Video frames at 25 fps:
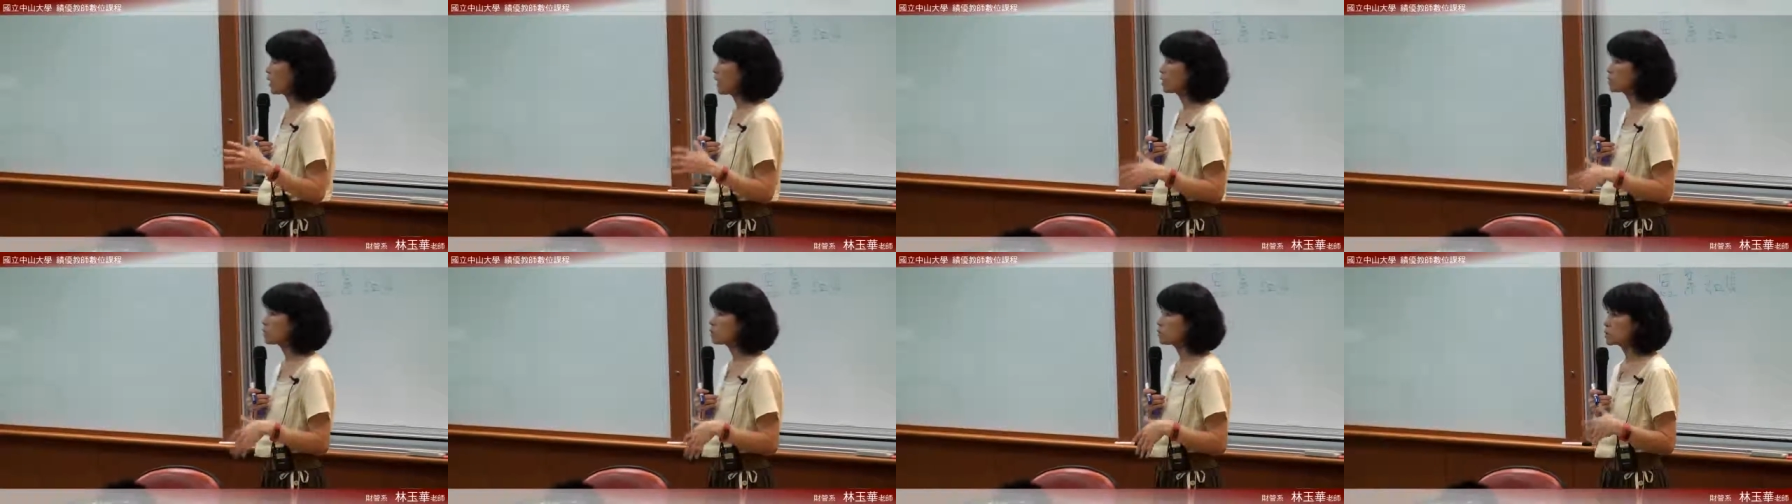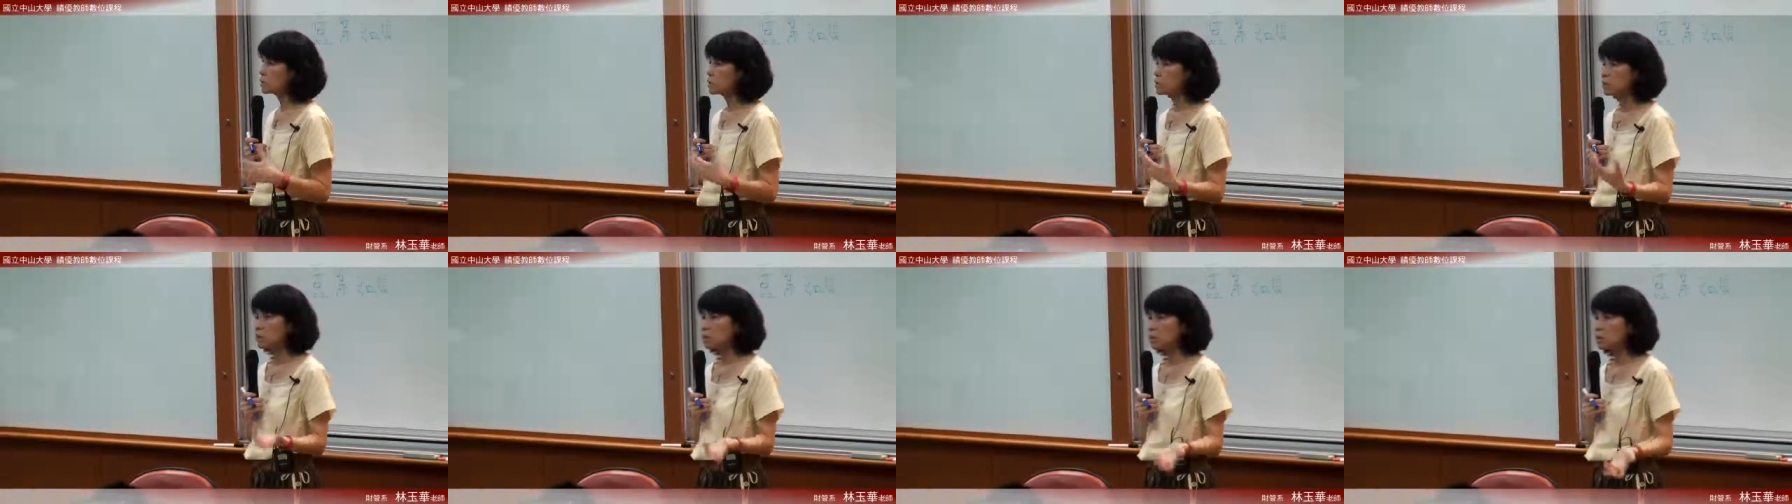它
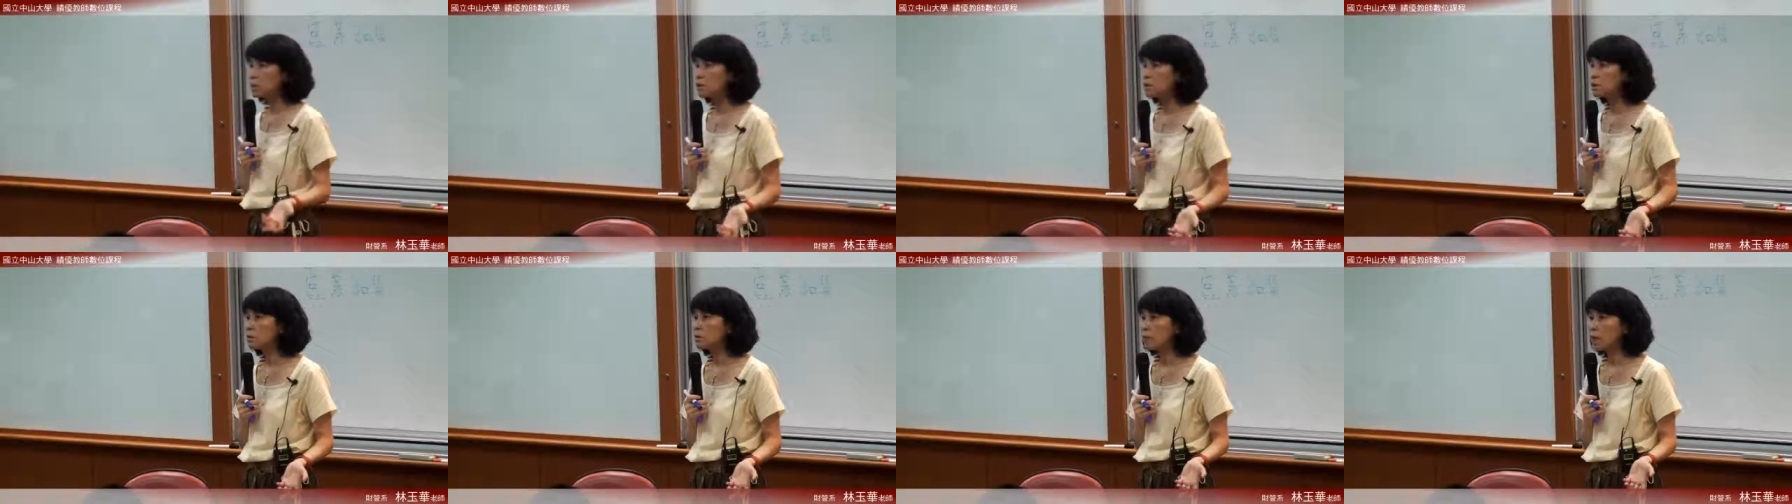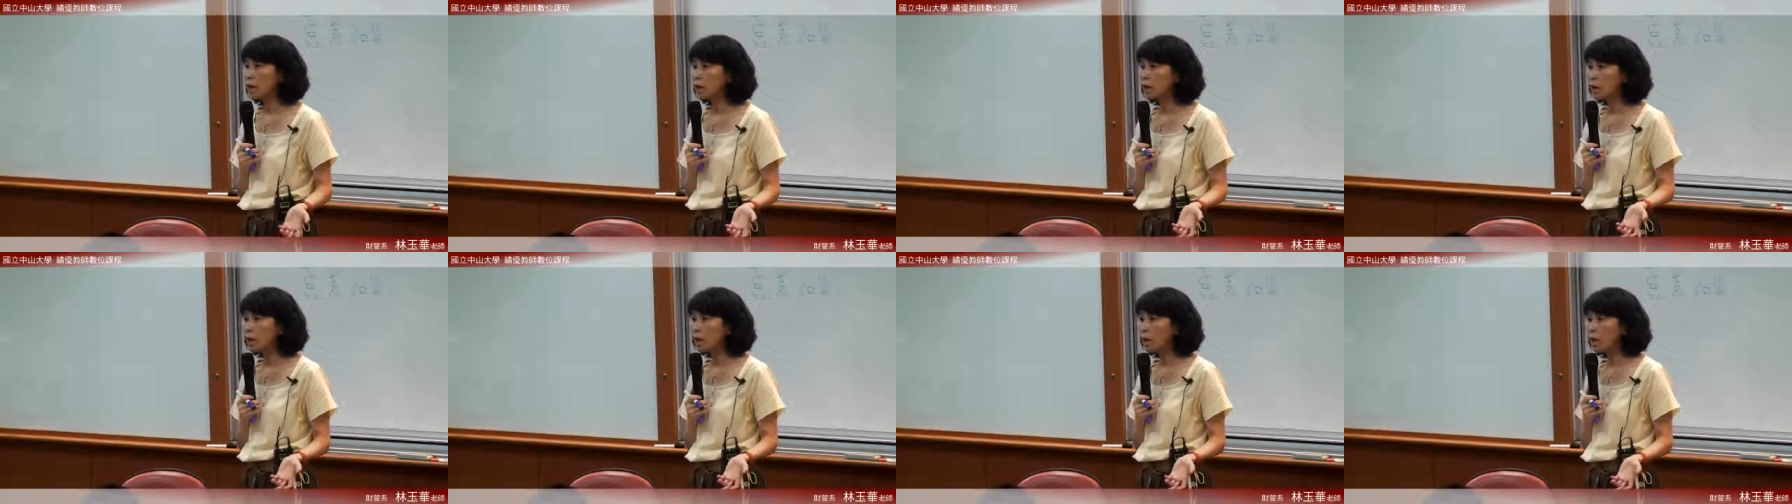只是一个什
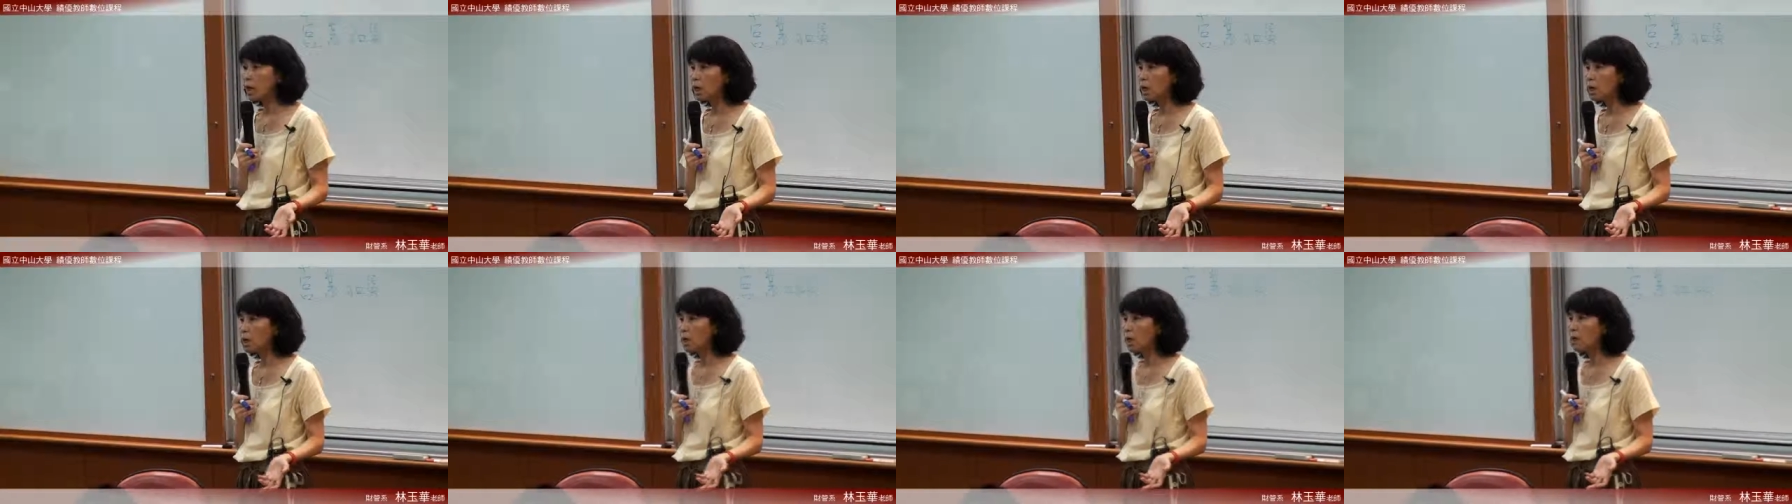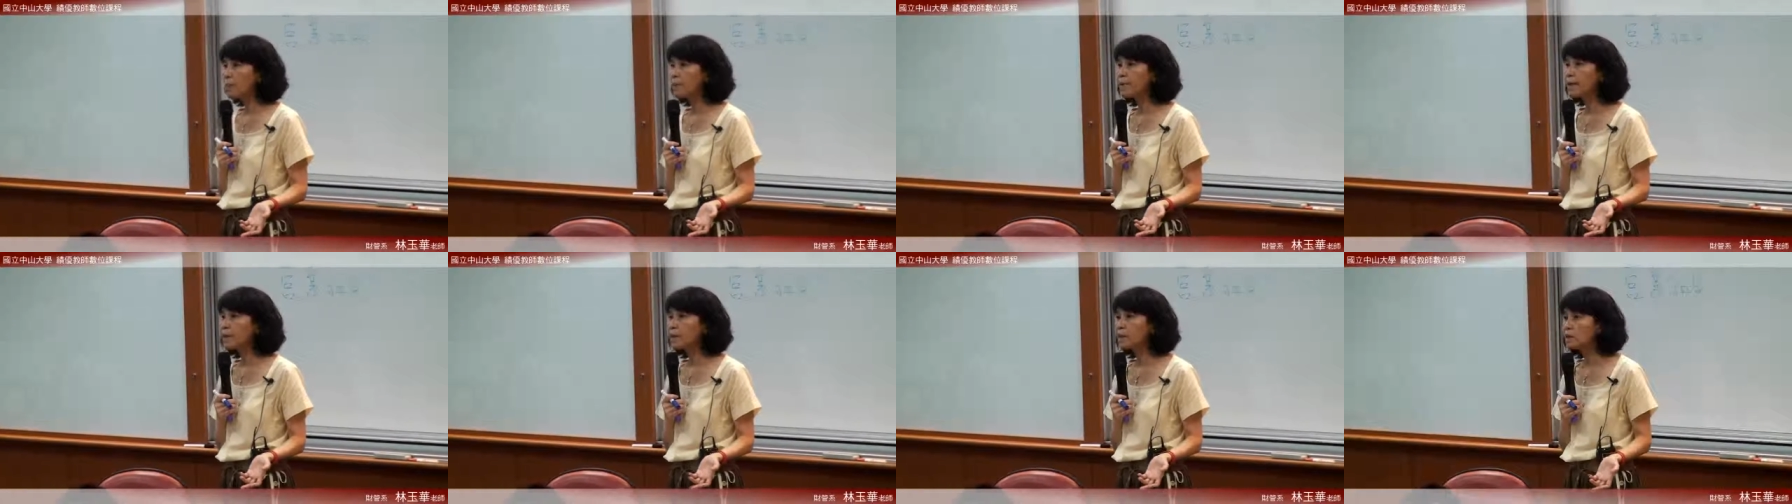么
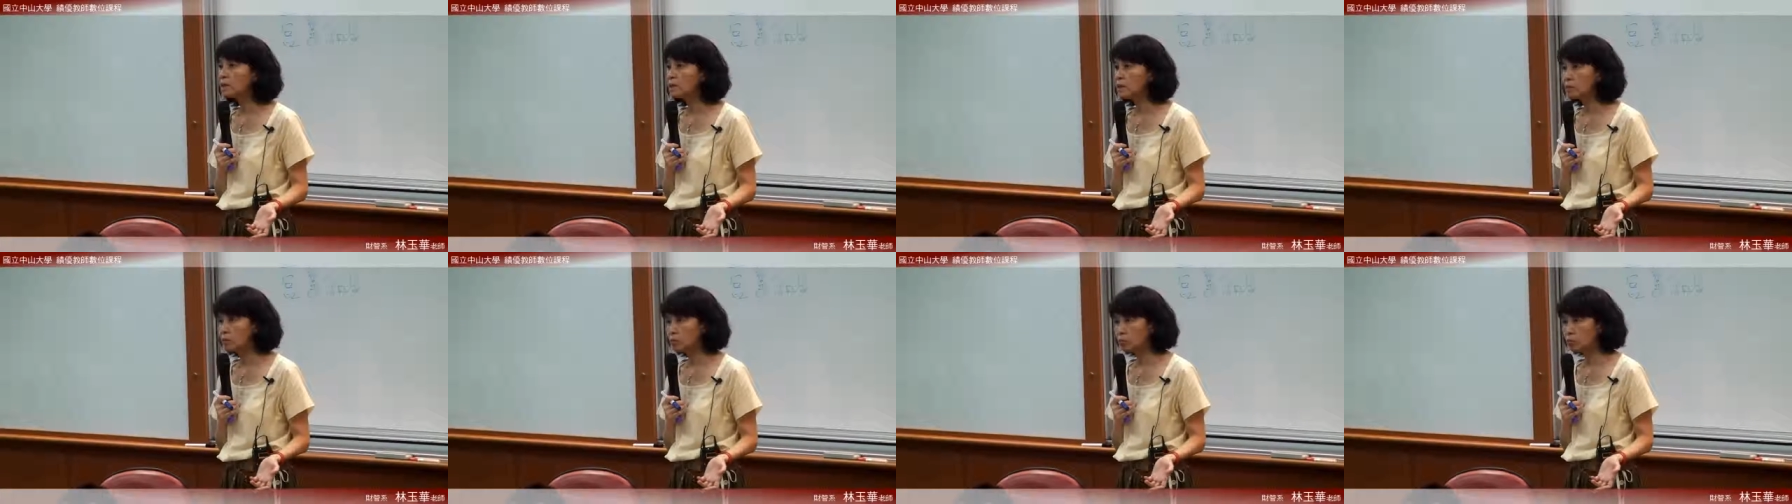一般的